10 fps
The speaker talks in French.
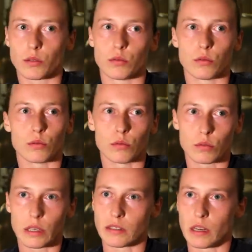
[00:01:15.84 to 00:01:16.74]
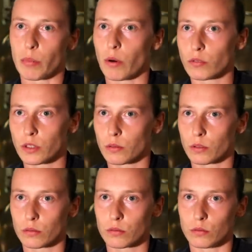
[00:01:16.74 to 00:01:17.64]
qu'elles n'allaient pas revenir.
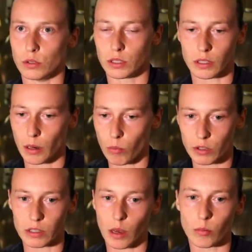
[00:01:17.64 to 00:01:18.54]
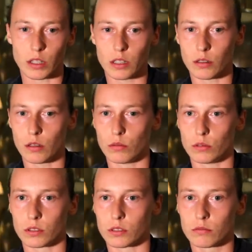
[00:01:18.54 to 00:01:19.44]
Quoi. On était tellement déterminés.
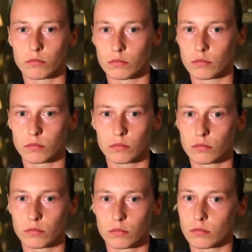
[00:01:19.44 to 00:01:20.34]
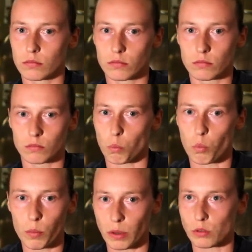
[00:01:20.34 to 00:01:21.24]
On
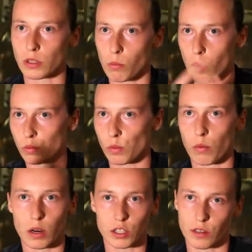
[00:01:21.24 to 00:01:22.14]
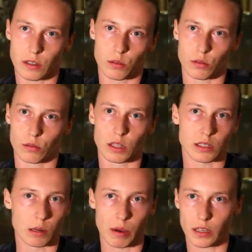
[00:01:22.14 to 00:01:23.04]
Moi, personnellement, à ce moment-là, je savais que voilà,
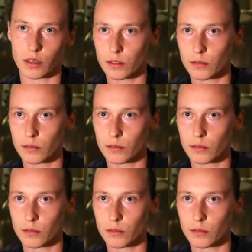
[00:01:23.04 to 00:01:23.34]
c'était le break.